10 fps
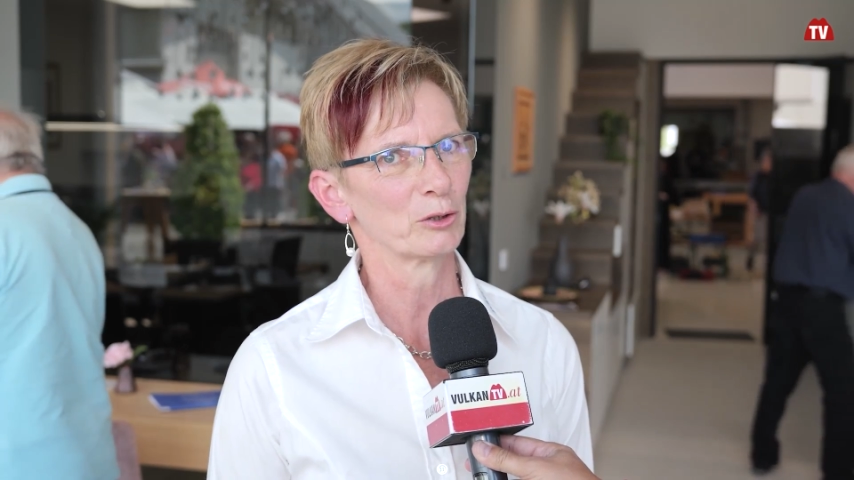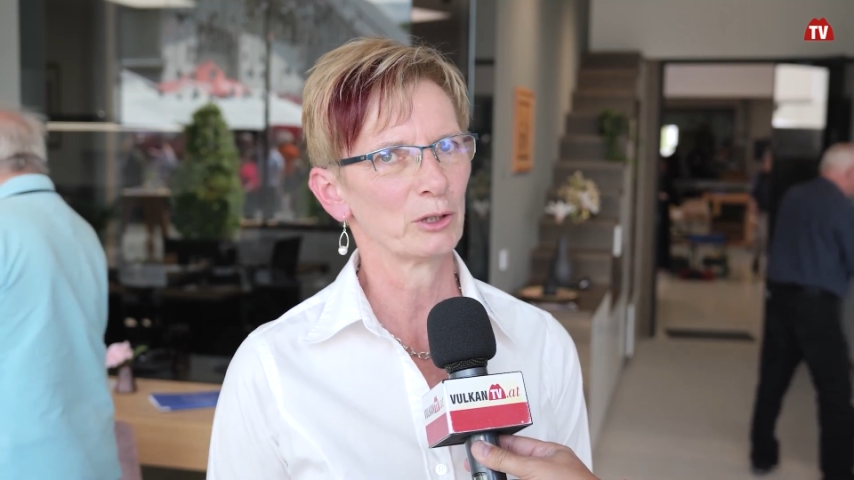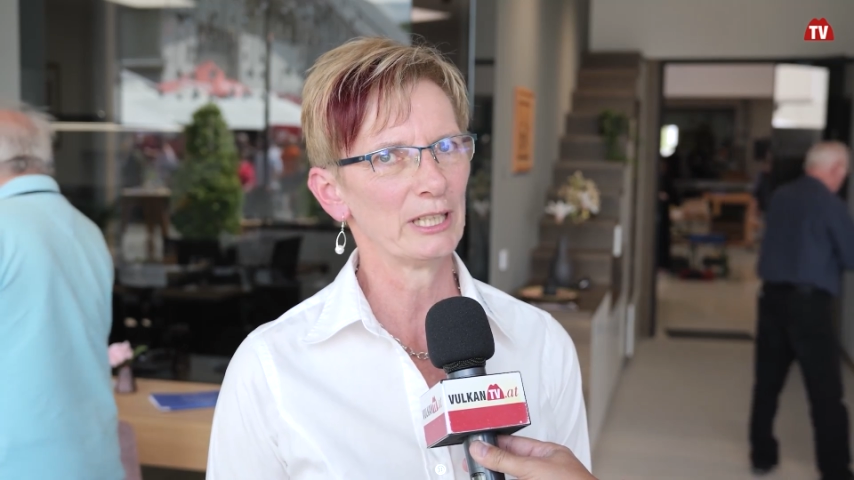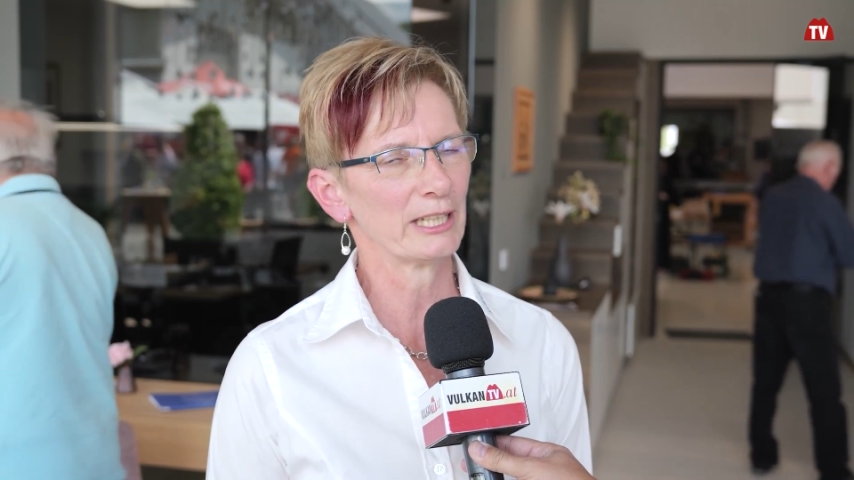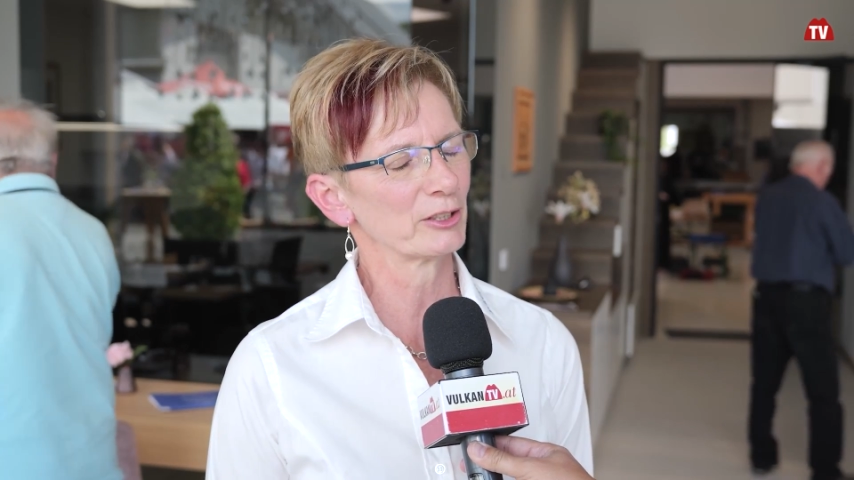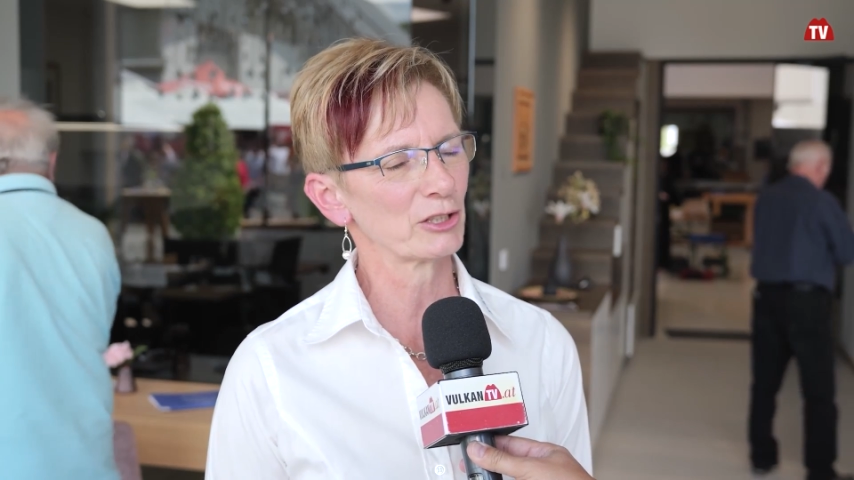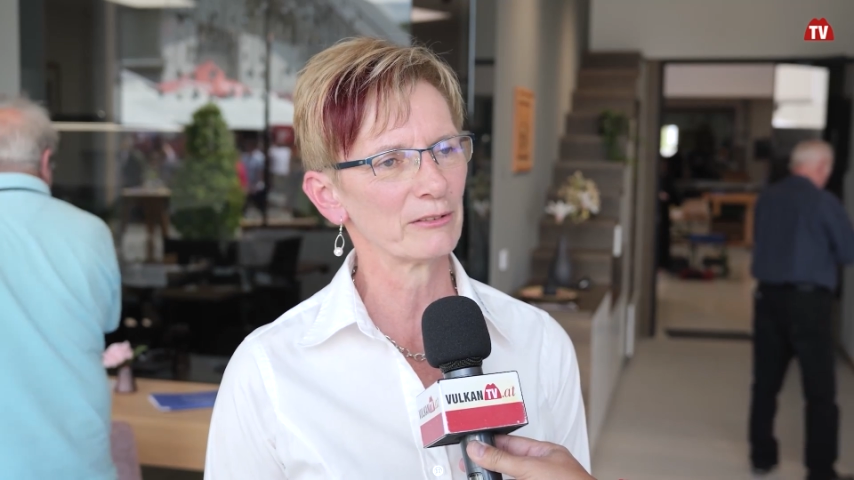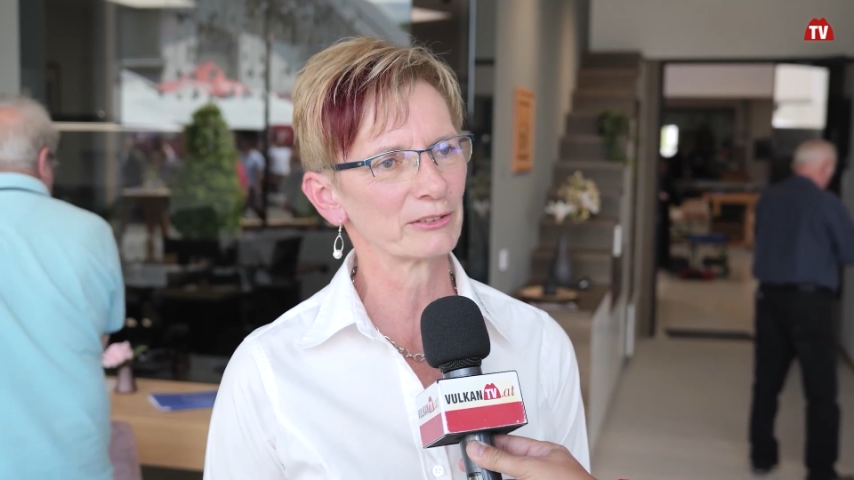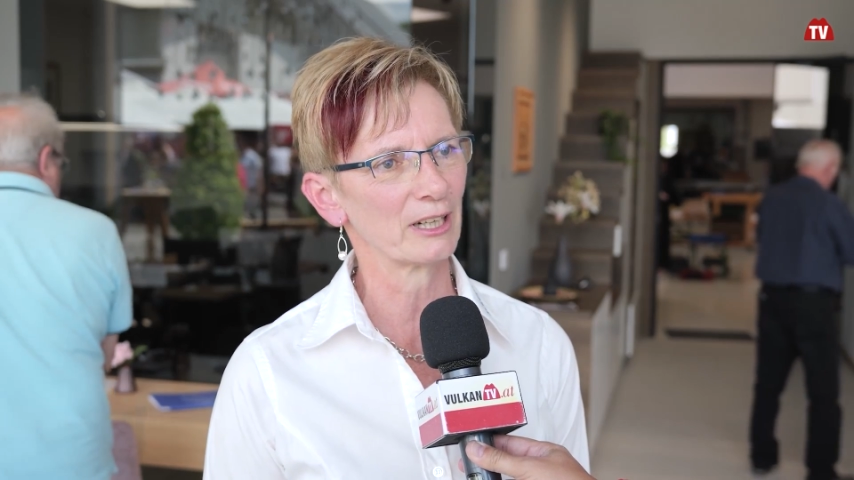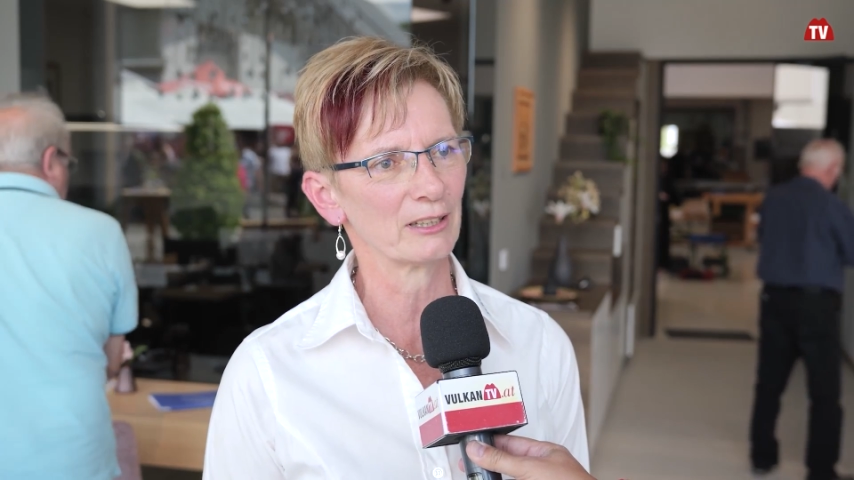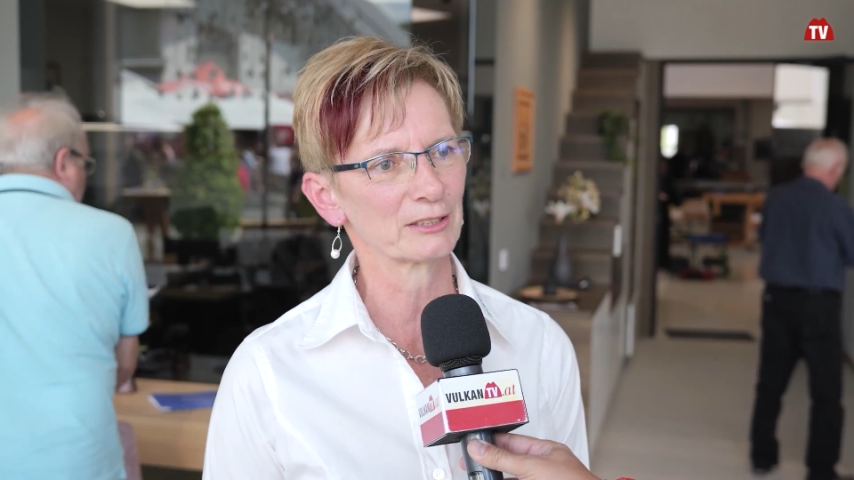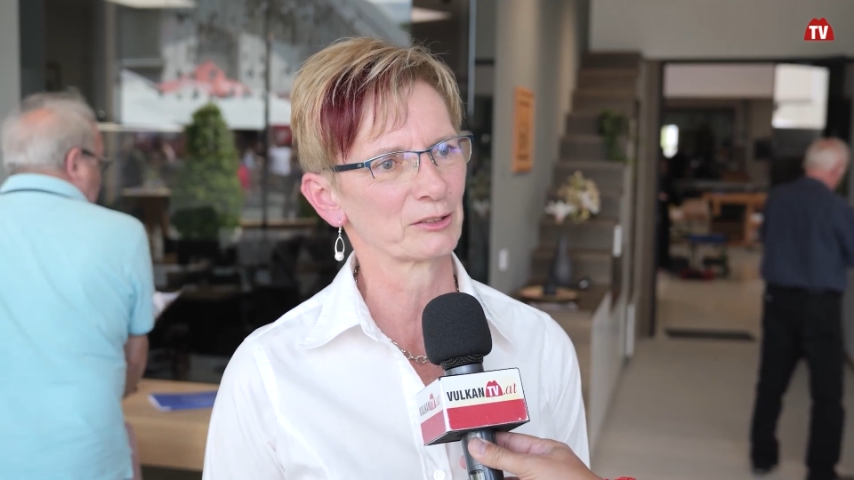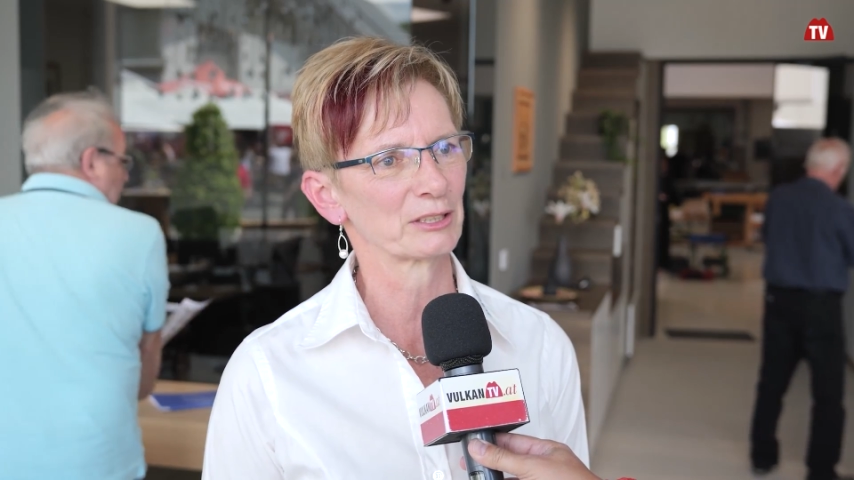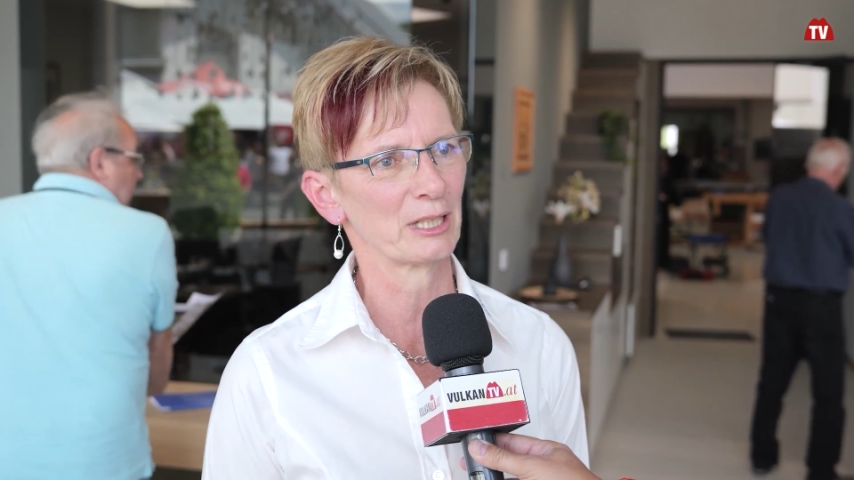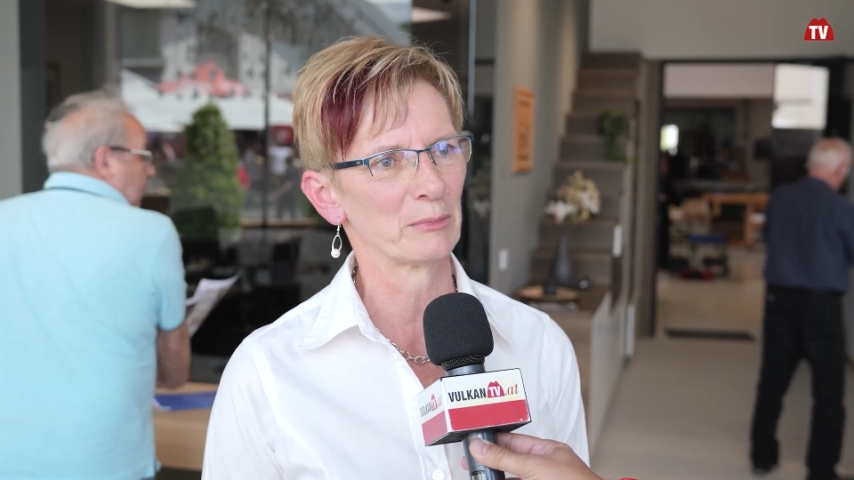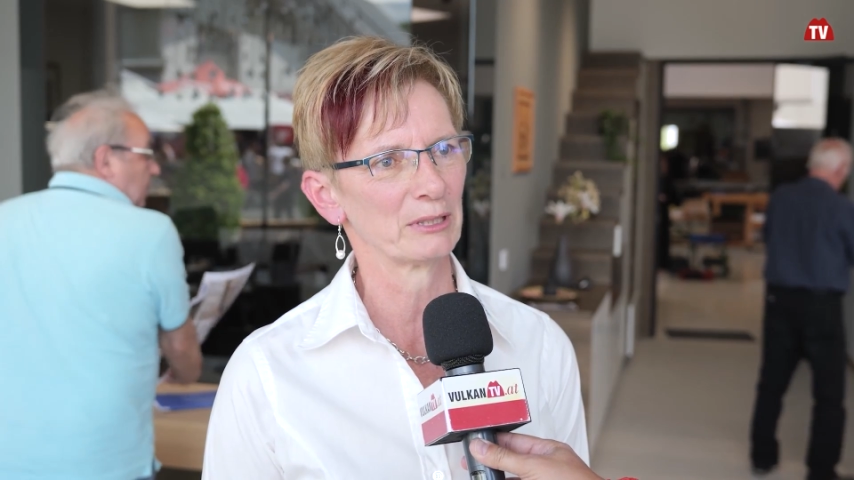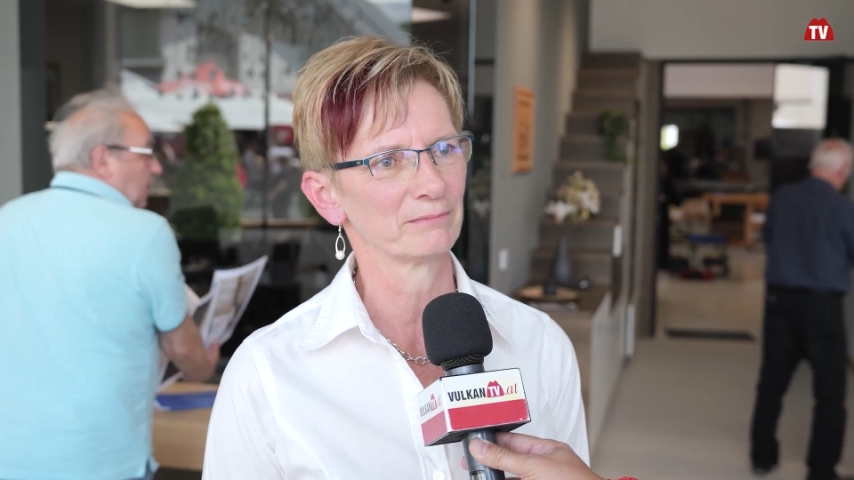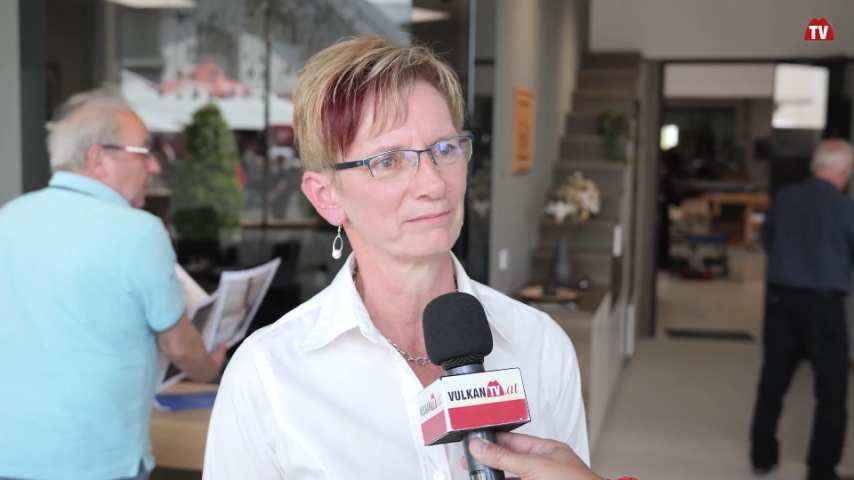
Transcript: Kollegschaft, alles zusammen.